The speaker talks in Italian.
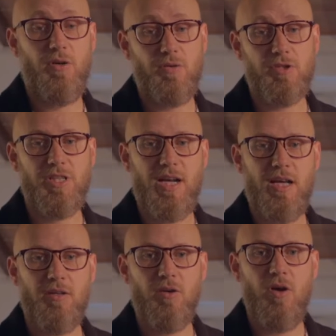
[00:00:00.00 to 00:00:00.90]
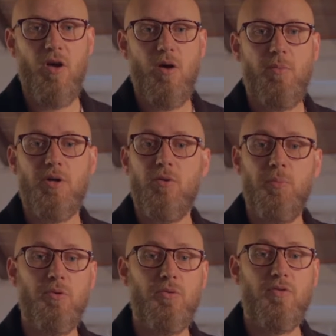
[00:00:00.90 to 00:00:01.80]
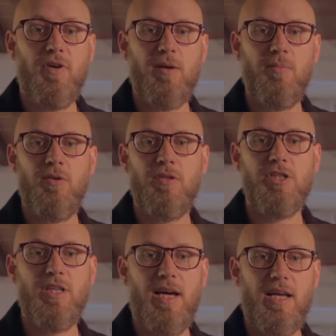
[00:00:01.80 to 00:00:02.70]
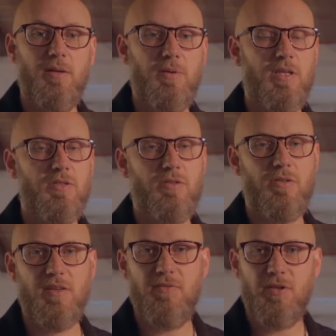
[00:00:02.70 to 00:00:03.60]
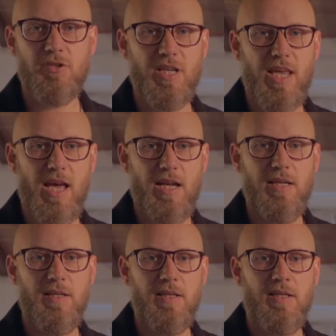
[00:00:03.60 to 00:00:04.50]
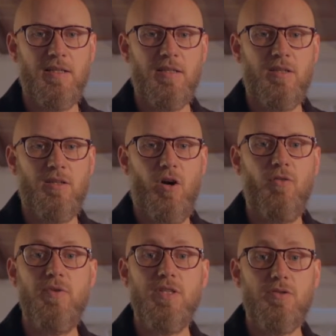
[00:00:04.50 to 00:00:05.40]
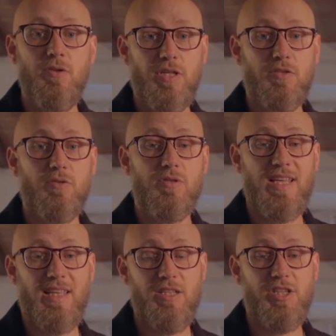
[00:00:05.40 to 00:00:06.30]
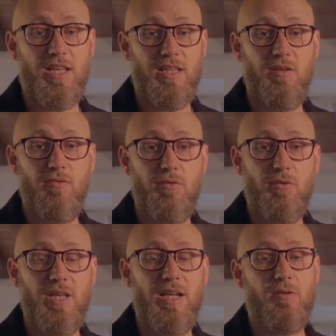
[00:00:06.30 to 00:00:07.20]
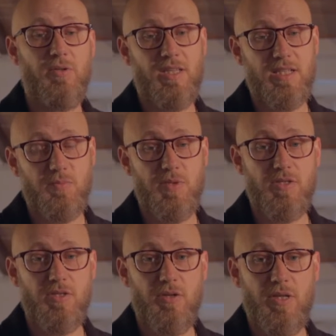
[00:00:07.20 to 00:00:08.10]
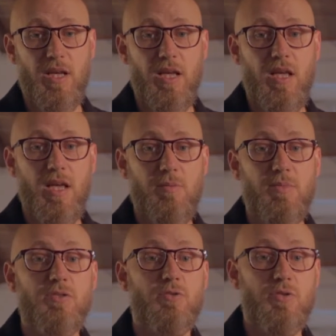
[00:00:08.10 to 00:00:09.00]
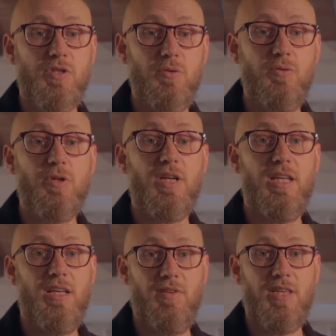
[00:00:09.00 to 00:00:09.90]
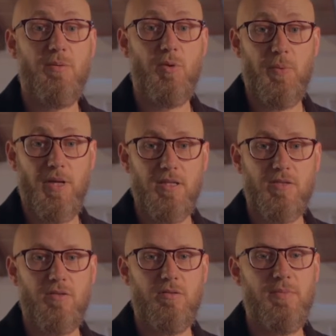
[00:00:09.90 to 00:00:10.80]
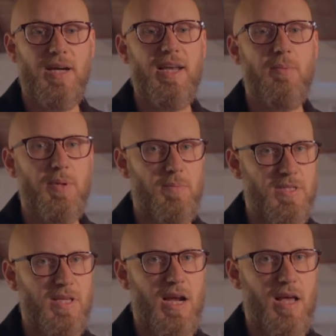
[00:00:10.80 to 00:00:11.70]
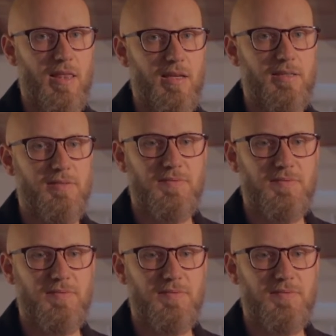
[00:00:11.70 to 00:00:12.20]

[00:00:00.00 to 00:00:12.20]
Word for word: li conosceranno, ma non ho potuto fare a meno di citarli perché sono davvero geniali. Ho visto che sono stati già in tv in alcune trasmissioni, ma sono sicuro che li rivedremo presto, magari in prima serata.